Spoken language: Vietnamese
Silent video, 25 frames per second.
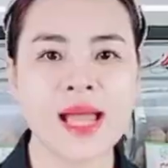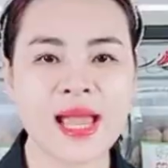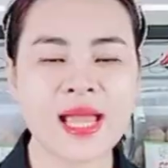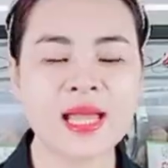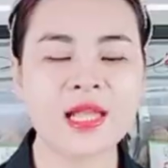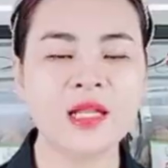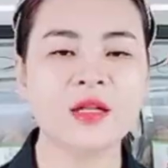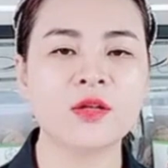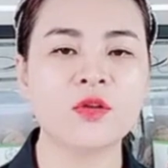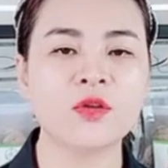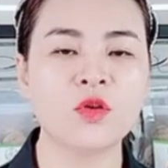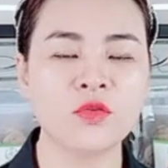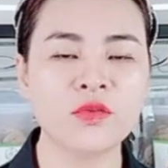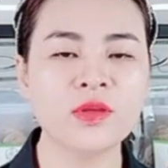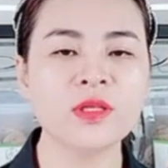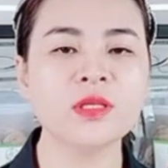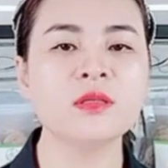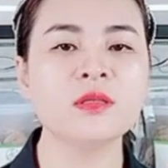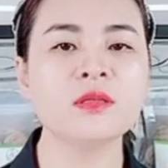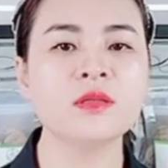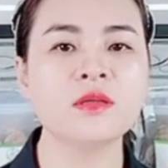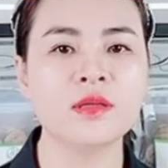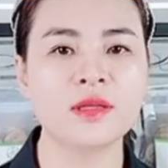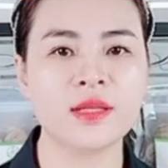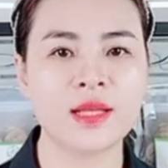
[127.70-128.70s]
hai là đối với
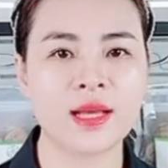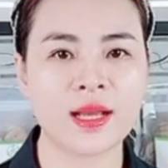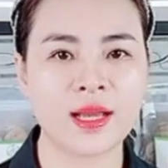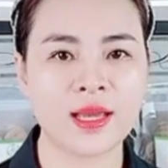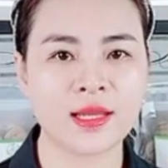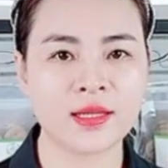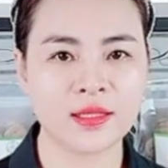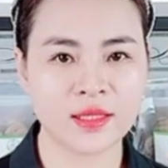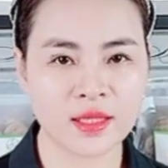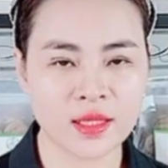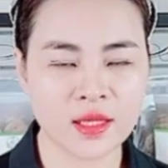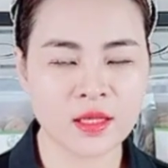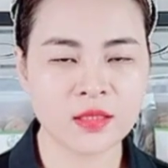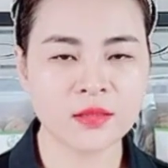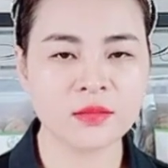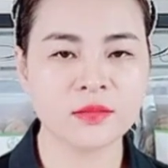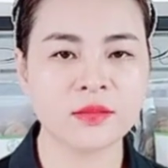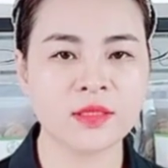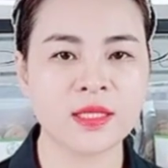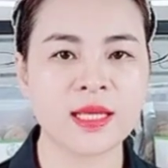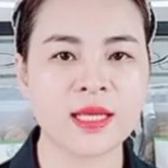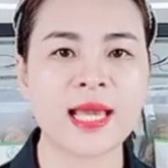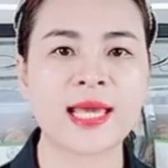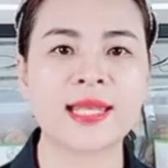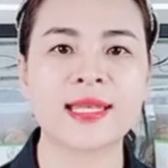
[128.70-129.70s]
những người đang ăn kiêng
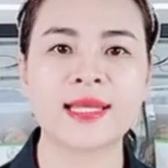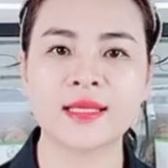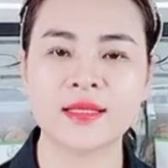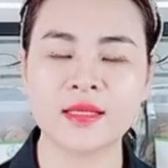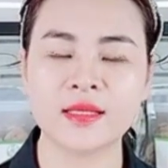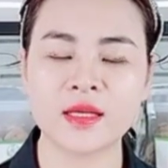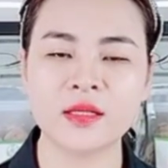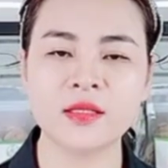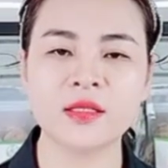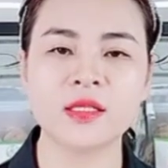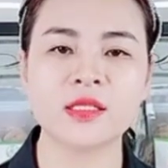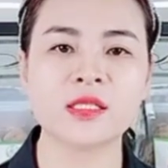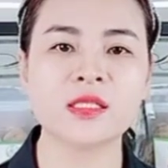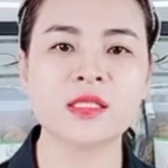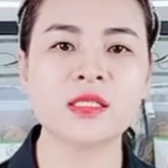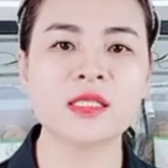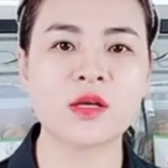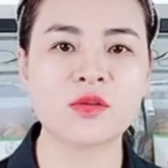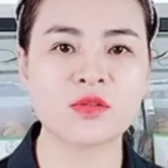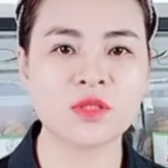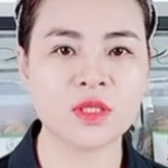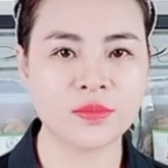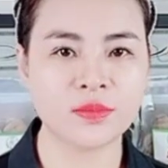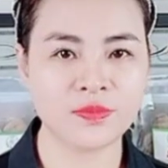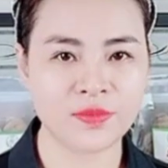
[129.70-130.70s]
thì hạt hạnh nhân thì rất
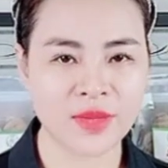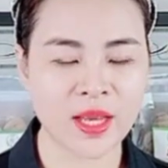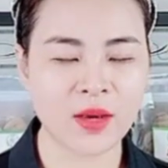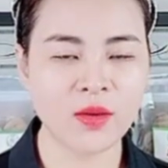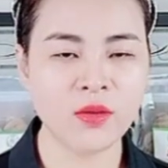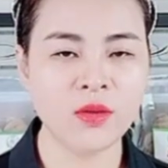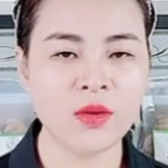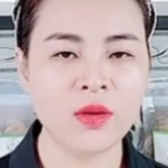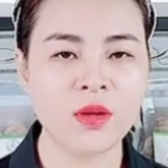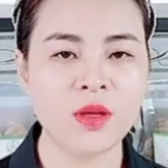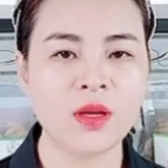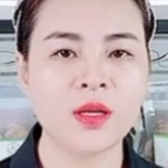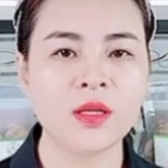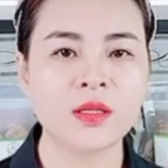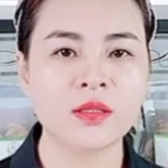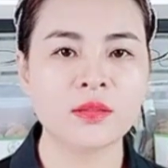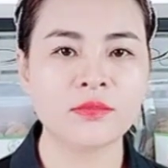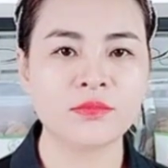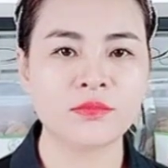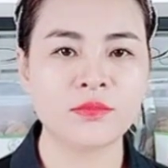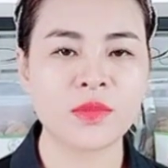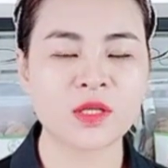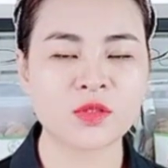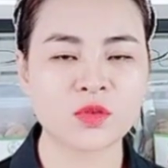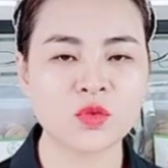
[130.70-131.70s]
giàu chất béo.
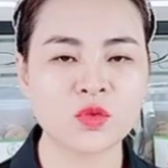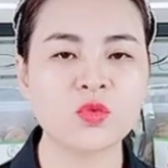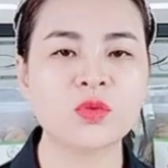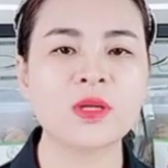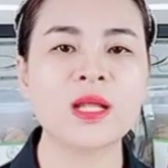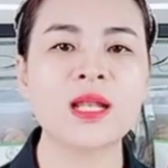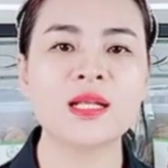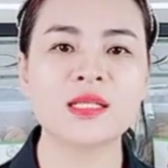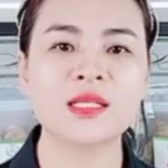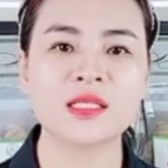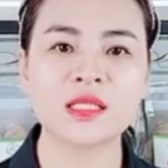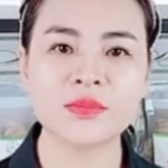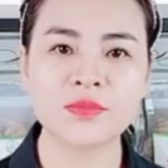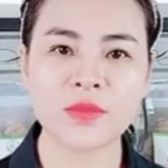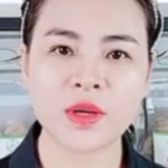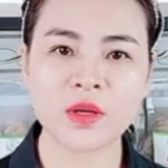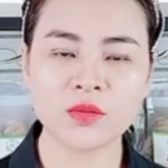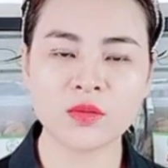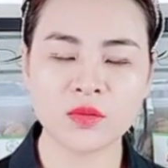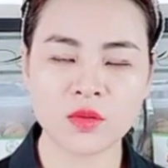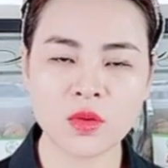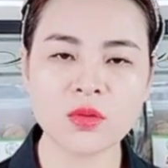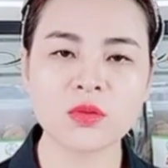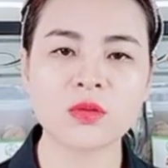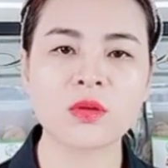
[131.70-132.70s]
Mặc dù đây là chất
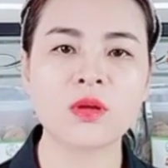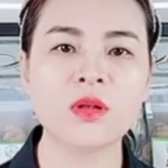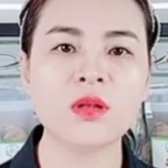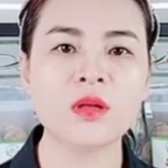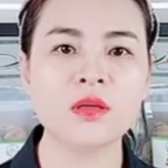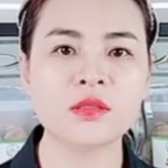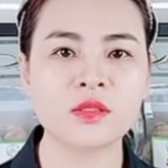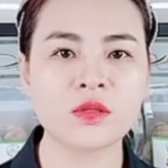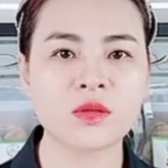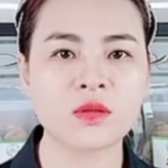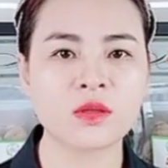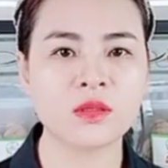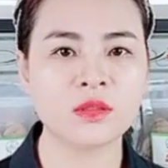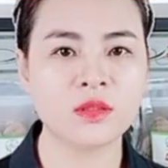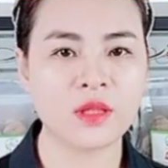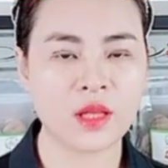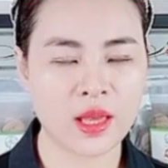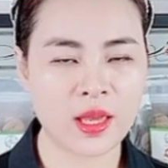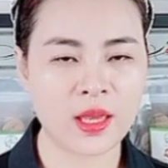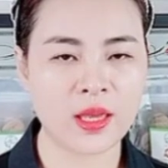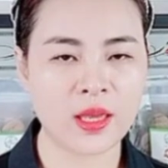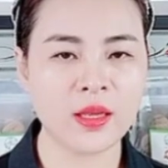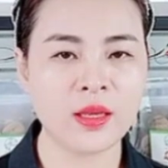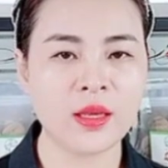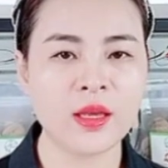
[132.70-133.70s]
béo tốt có lợi cho cơ
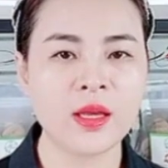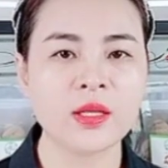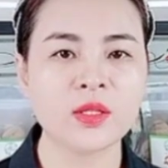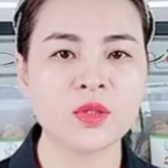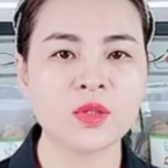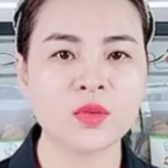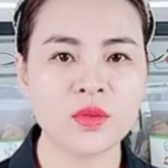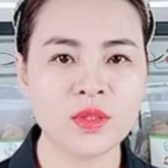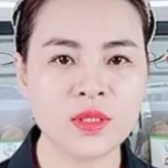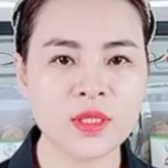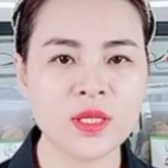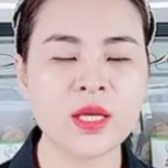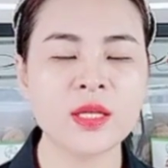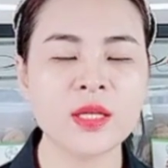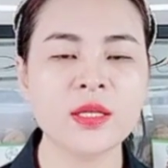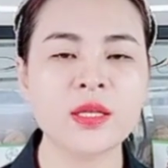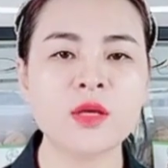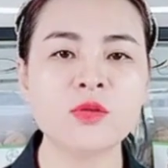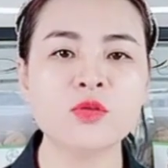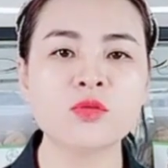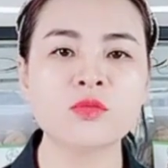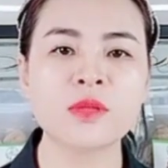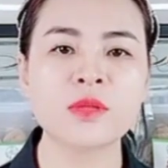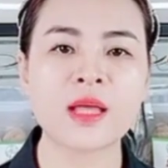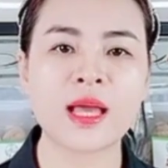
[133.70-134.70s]
thể, tuy nhiên
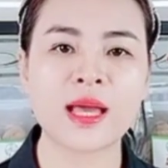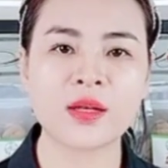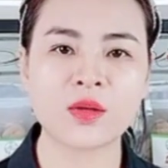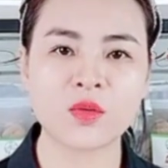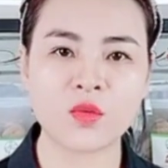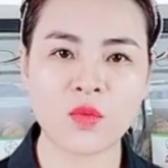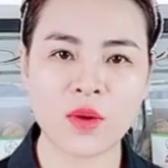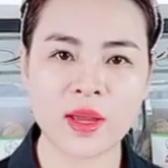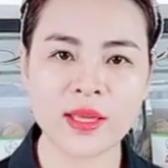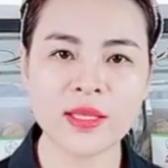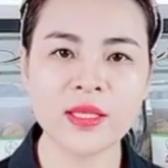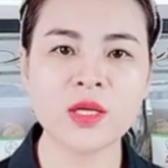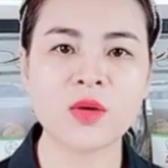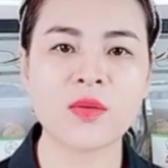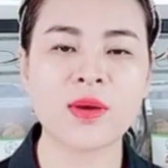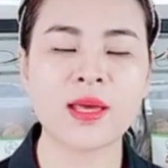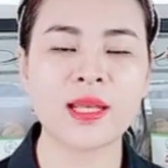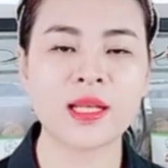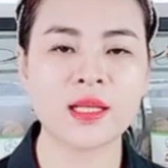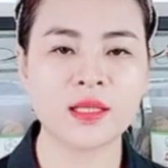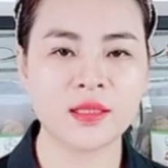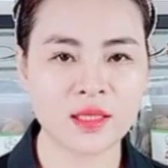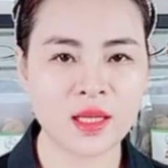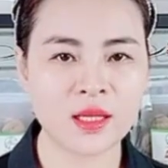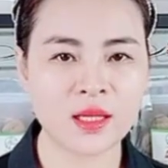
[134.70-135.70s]
nếu chúng ta ăn quá nhiều
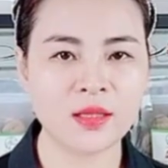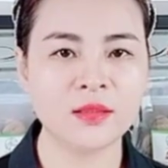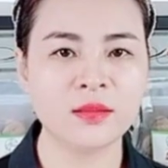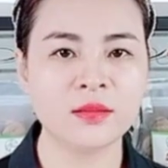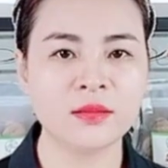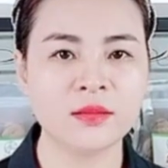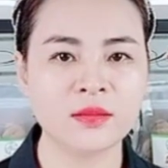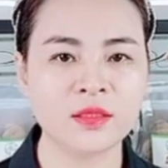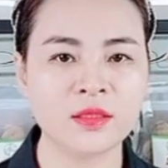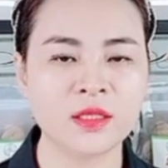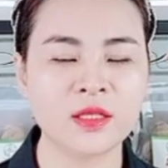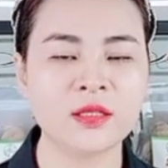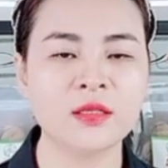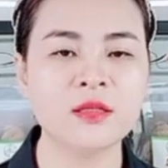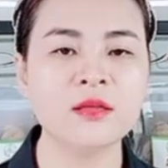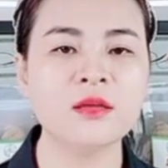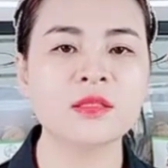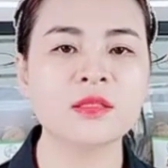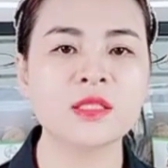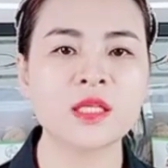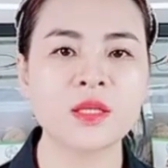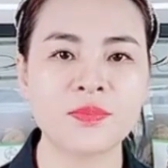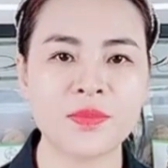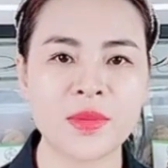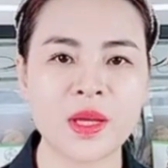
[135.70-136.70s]
hạt hạnh nhân thì
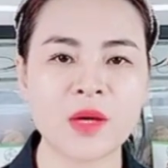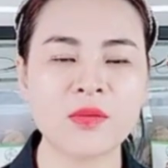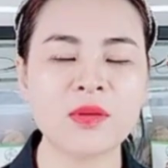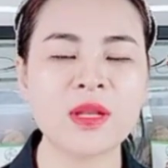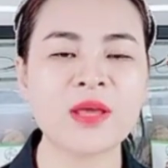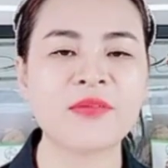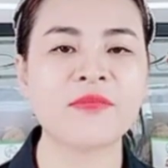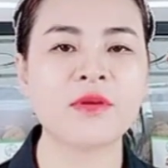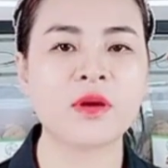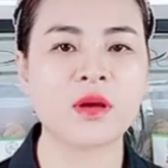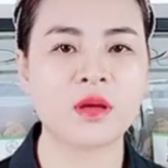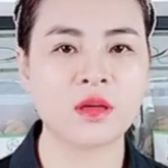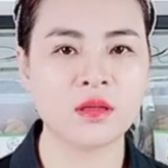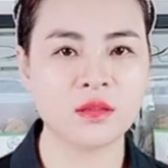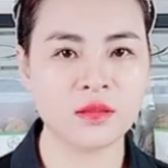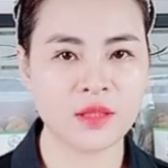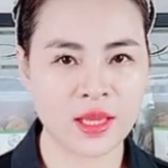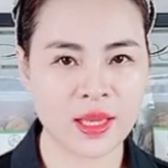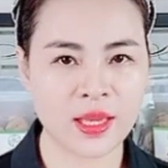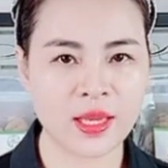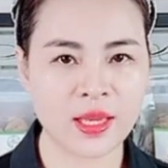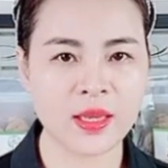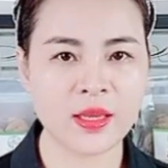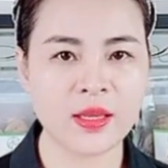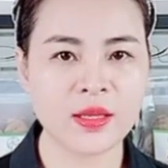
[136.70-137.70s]
lượng chất béo nạp vào cơ
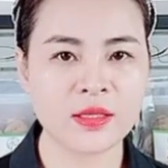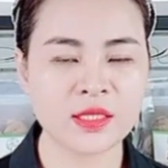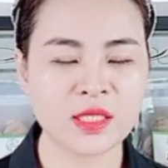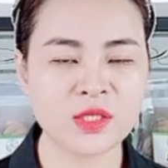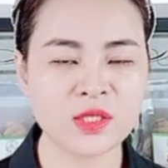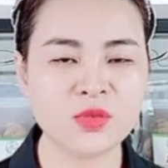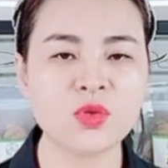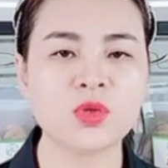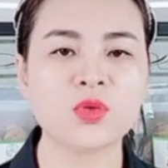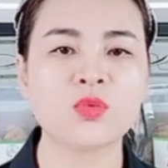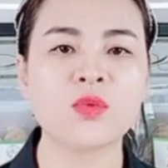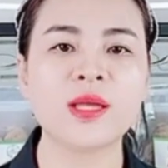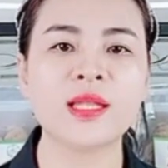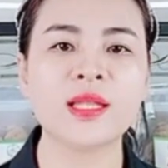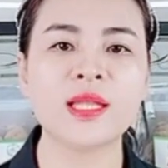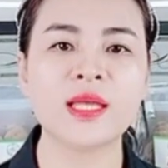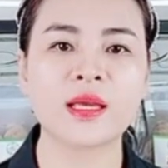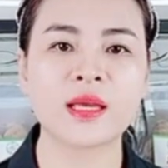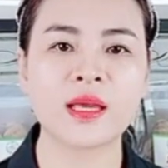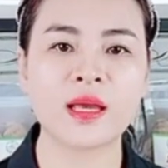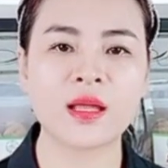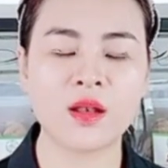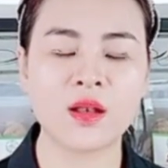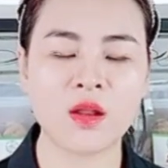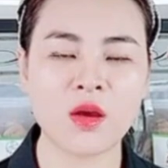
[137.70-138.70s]
thể sẽ chuyển hóa
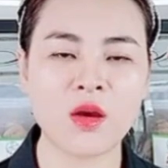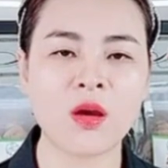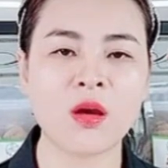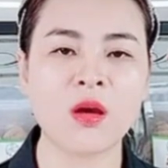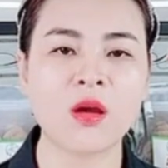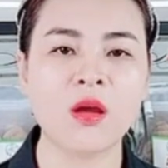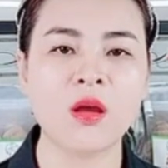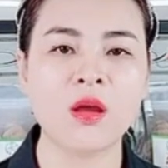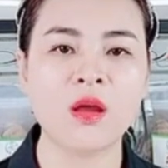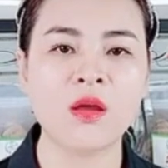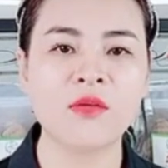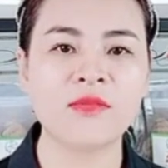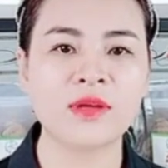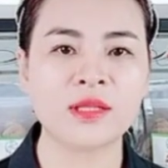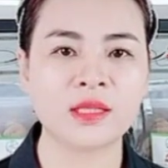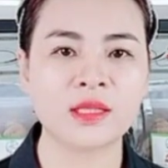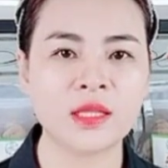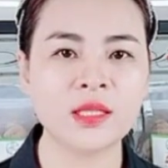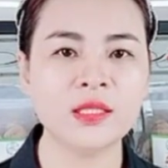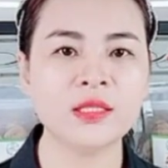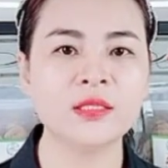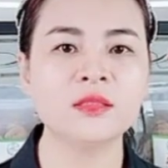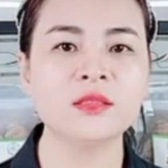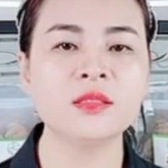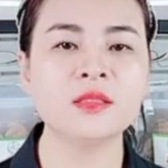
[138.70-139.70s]
thành calo và
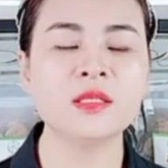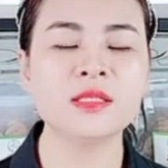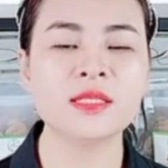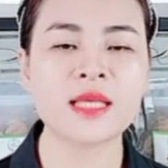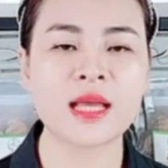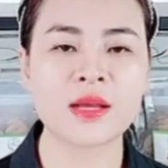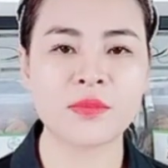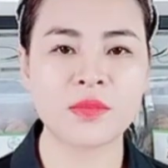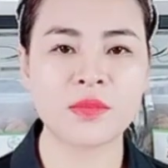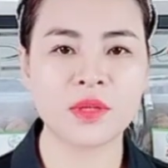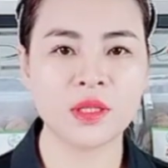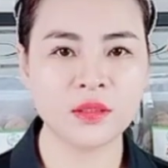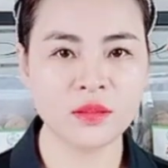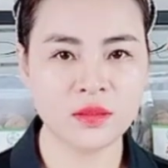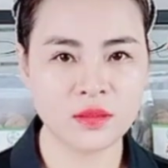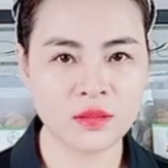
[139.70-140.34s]
tích trữ dưới dạng mỡ